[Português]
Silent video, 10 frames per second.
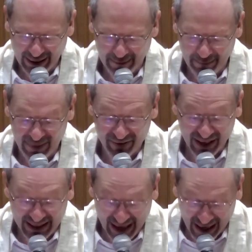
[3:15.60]
Para
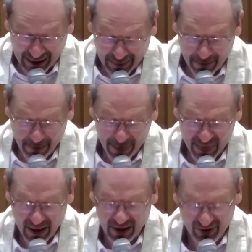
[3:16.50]
variar,
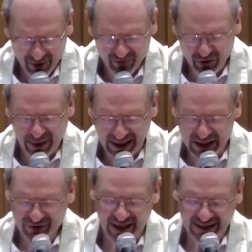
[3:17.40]
vou parar de
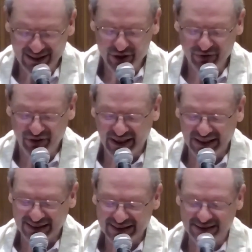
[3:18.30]
falar das
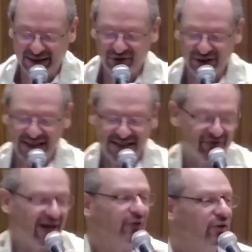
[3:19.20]
diferenças entre vocês e
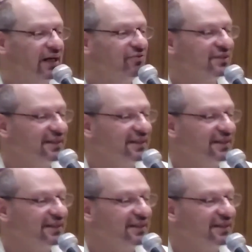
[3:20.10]
falar no que, que vocês